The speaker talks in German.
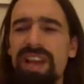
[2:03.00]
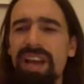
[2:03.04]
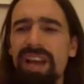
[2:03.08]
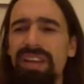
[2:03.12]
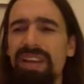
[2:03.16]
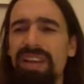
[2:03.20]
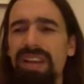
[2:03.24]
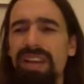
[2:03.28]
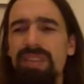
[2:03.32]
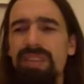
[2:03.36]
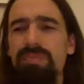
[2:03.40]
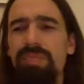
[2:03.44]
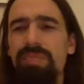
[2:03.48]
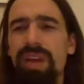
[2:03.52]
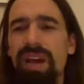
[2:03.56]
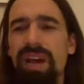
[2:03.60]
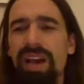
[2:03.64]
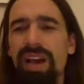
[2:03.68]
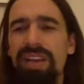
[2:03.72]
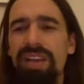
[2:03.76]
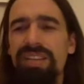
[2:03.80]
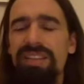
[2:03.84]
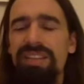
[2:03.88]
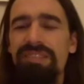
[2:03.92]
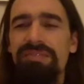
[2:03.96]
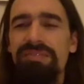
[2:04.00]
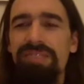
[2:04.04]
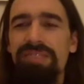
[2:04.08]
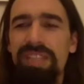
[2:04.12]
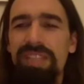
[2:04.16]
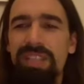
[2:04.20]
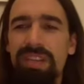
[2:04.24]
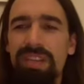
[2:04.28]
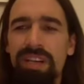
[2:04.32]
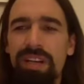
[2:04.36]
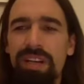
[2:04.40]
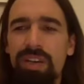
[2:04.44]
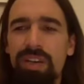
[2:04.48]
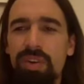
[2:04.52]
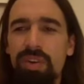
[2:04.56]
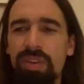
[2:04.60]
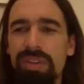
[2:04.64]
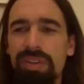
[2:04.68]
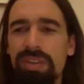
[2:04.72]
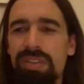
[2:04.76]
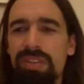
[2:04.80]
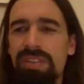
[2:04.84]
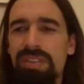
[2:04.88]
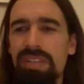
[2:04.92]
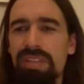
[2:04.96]
in anderen Bereichen wieder
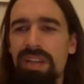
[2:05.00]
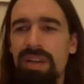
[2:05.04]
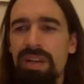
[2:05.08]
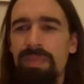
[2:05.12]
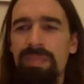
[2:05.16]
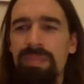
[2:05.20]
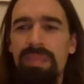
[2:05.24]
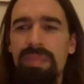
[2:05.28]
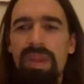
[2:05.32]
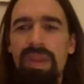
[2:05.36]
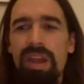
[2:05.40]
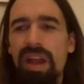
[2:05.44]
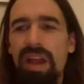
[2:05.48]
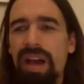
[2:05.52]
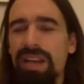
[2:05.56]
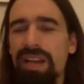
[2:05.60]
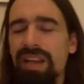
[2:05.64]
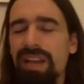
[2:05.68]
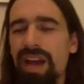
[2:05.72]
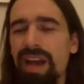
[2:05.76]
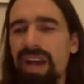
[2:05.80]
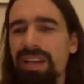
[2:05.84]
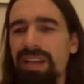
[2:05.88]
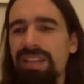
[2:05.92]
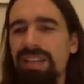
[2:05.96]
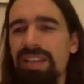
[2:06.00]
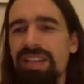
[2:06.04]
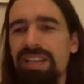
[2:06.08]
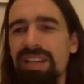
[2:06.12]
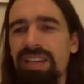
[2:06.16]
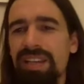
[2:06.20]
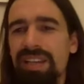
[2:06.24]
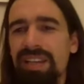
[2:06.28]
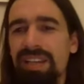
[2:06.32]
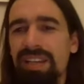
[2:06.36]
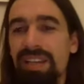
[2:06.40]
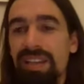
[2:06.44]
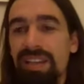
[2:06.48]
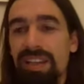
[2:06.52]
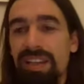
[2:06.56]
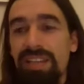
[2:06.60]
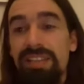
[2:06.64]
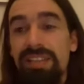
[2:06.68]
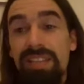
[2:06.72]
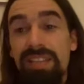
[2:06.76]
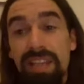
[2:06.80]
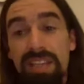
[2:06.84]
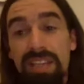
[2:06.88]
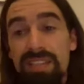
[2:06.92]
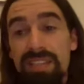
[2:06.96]
und ähm, hat andere
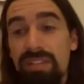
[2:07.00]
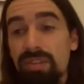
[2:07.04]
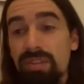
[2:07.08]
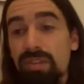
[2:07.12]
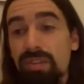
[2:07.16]
Interessen.